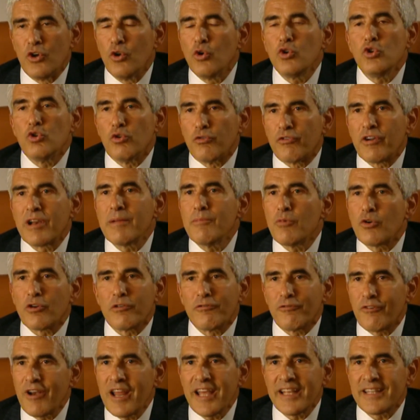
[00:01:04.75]
Noi dovremmo
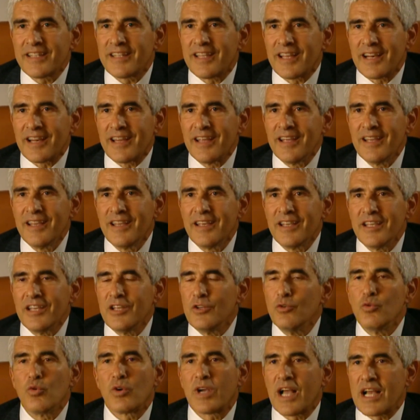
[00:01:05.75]
riflettere
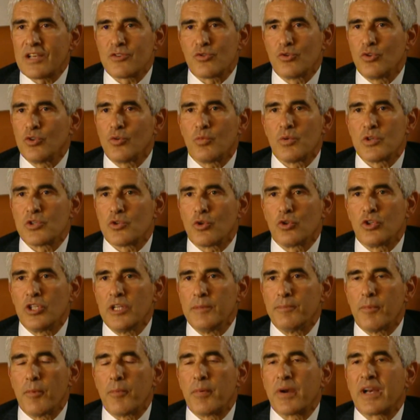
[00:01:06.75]
in un caso di questo
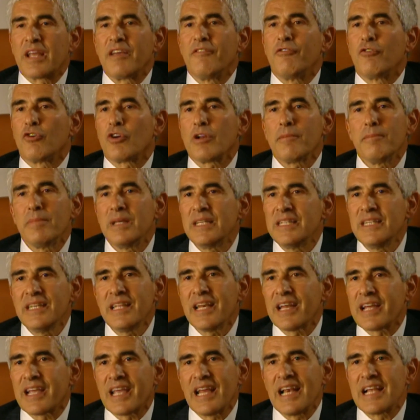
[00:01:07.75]
tipo, perché vorrebbe
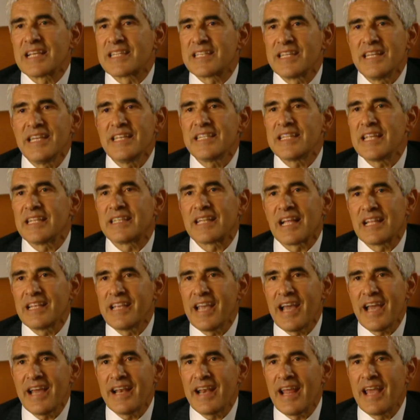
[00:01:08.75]
dire che la sinistra
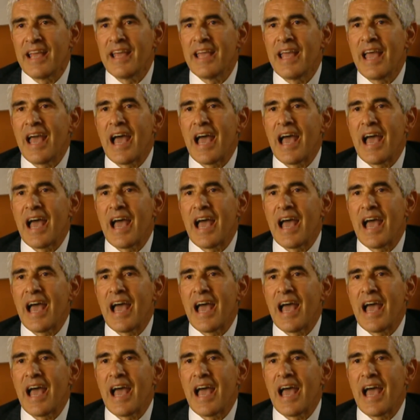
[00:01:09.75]
italiana